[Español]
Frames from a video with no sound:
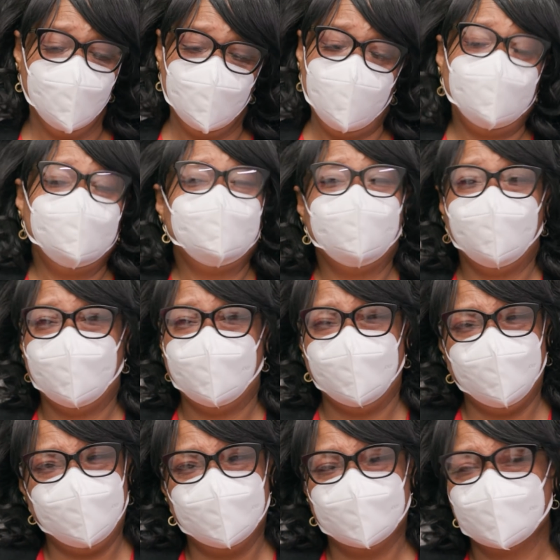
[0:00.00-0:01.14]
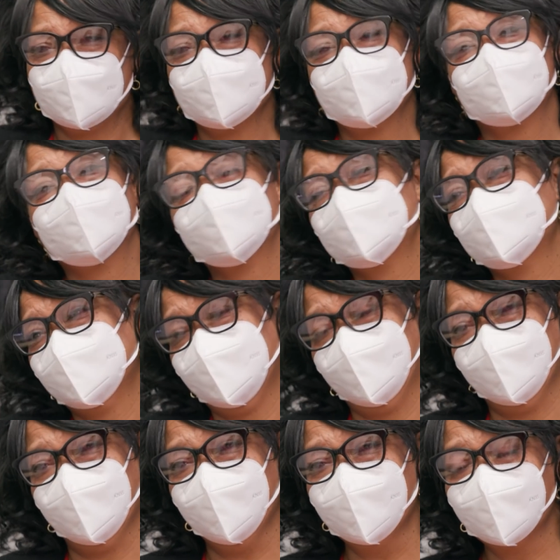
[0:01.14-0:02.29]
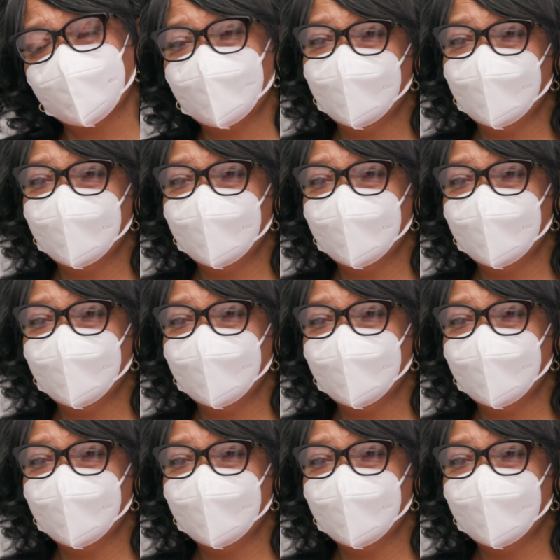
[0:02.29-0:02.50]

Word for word: La prueba me ha puesto muy triste.